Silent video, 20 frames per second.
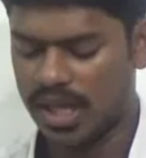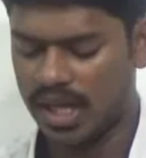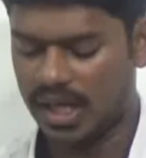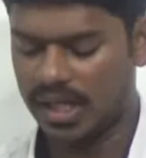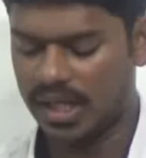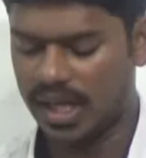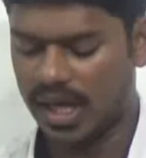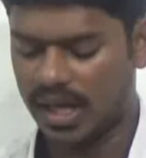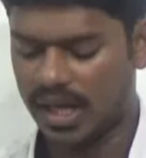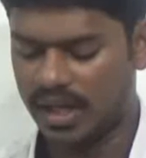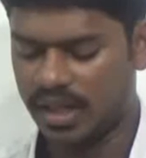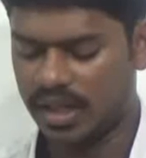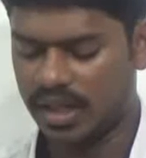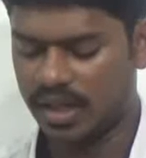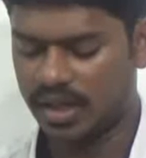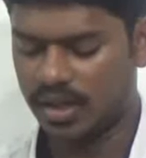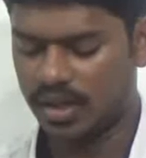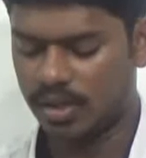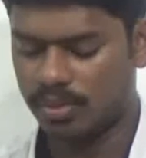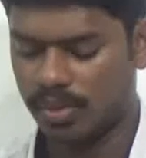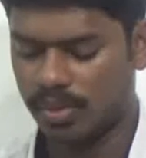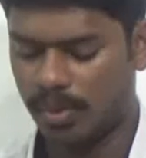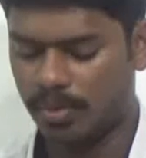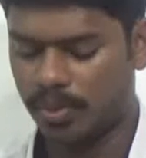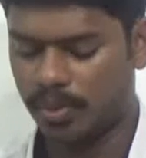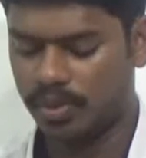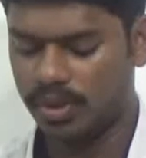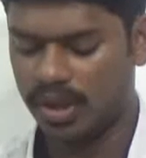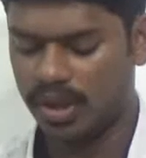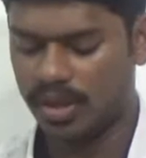ஏனைய அறிஞர்களும்
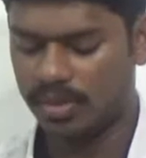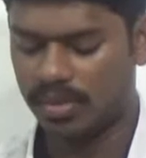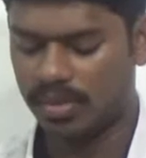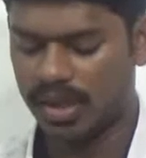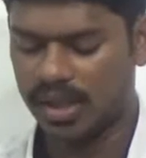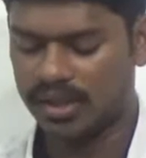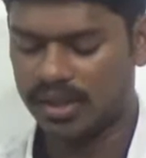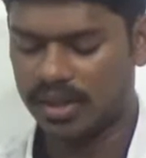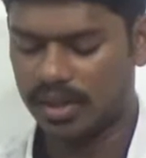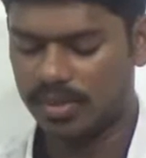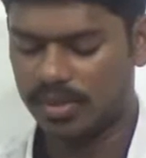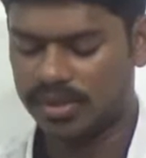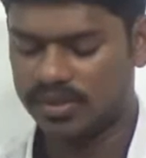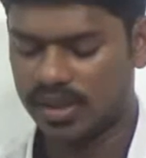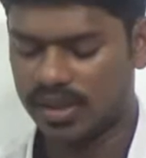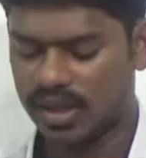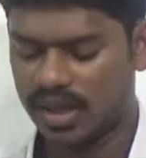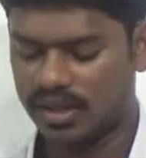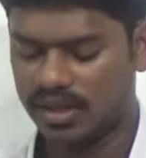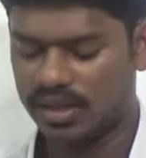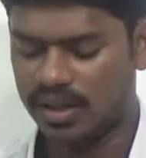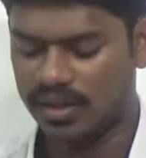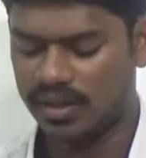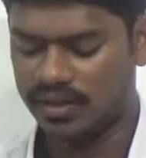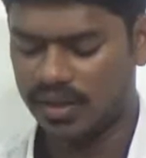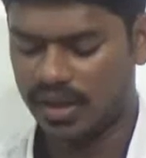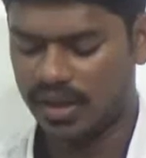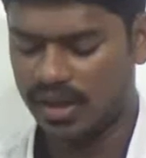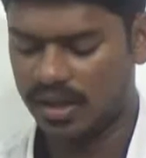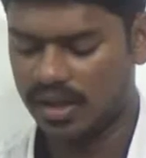அப்பொதிகைமலை தமிழ்ச்
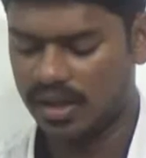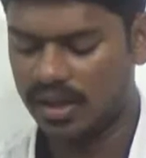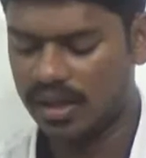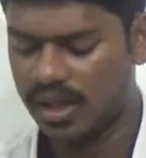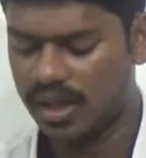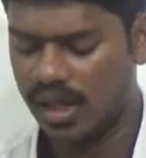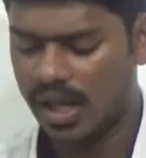சங்கத்தில் சேர்ந்து